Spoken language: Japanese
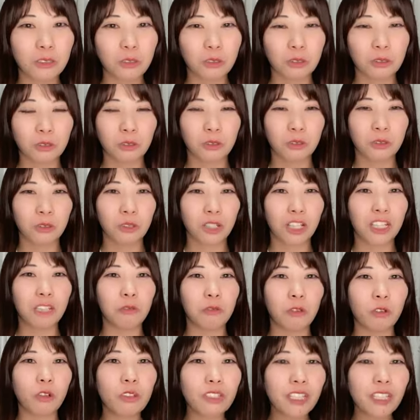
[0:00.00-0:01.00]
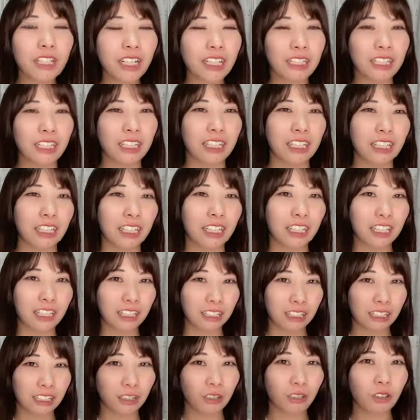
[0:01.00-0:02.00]
そうそうえでもこの中に
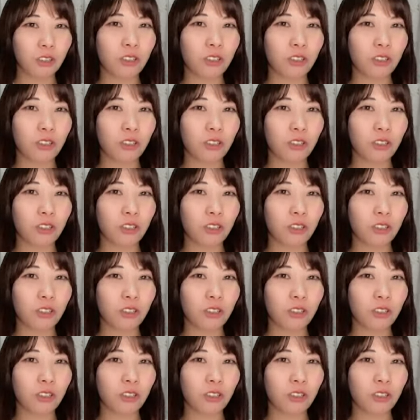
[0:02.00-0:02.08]
い